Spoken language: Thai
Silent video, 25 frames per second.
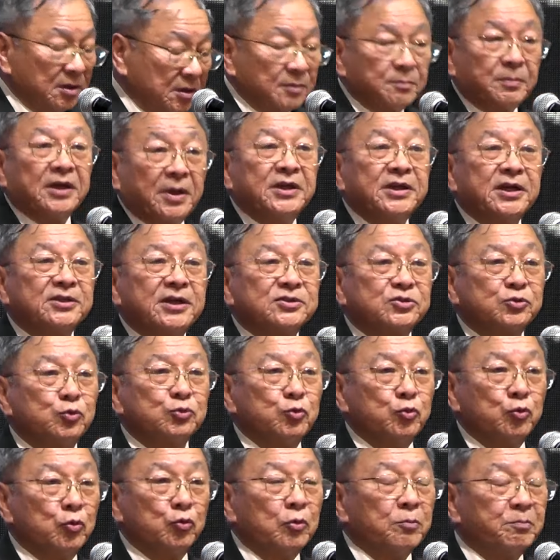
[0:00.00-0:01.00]
พระเยซู
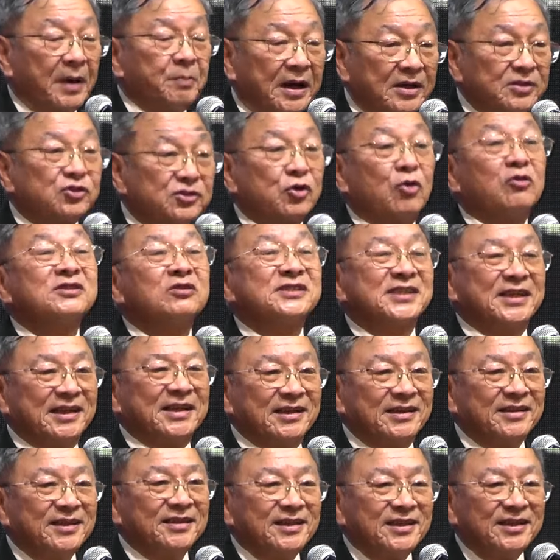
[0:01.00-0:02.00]
เป็นสองสิ่ง
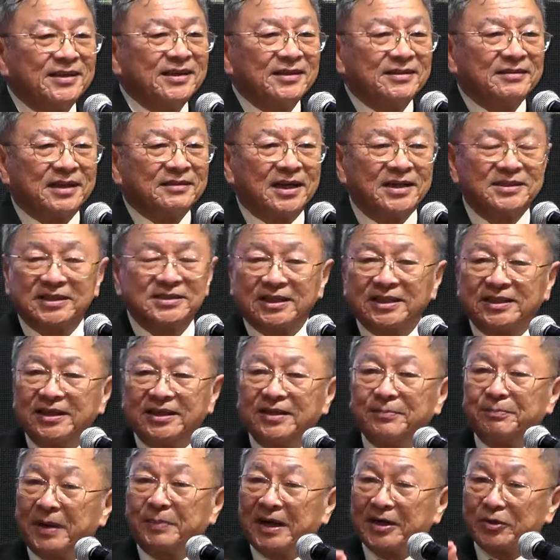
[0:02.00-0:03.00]
ในสิ่งที่
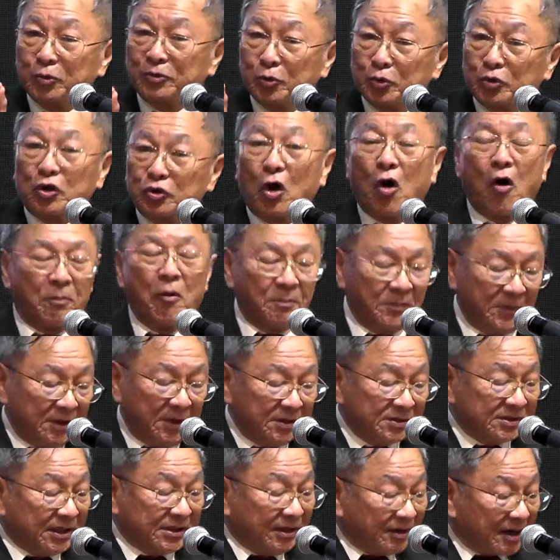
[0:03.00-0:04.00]
เปโตรตอบ
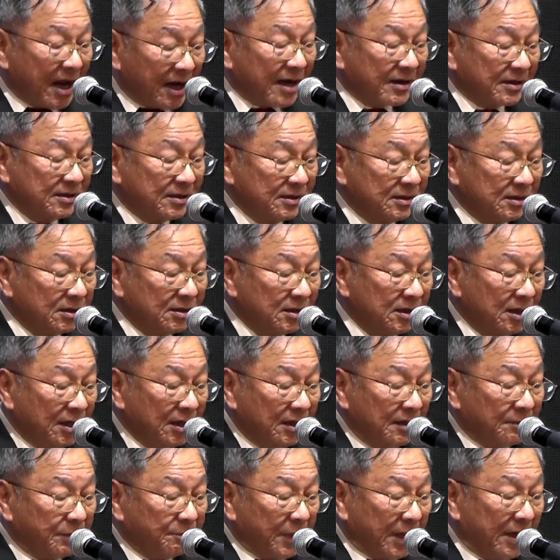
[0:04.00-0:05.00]
สิ่งแรกคือ
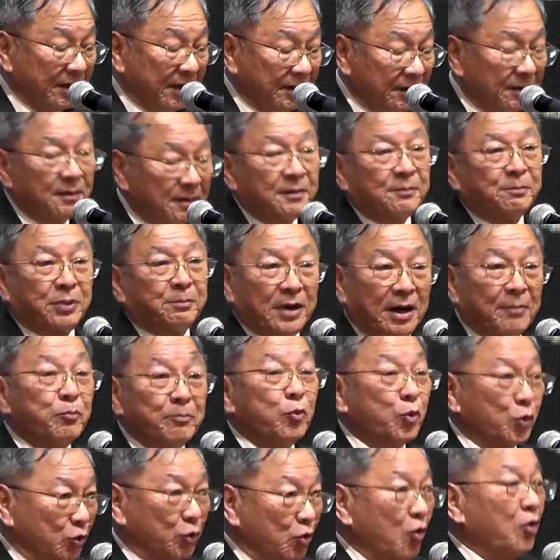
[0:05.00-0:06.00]
เป็นพระบุ
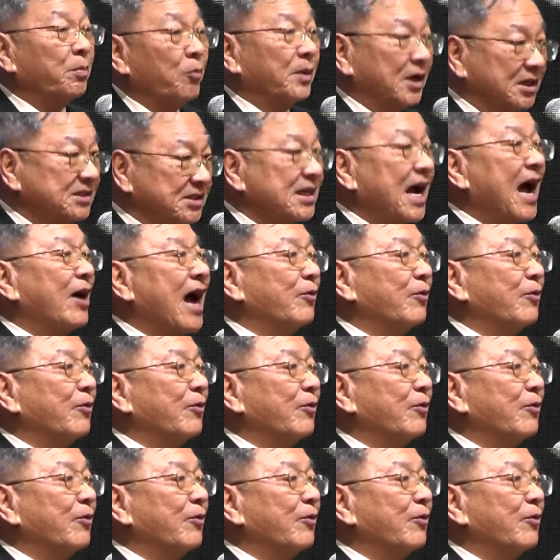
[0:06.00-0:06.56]
ตรของพระเจ้า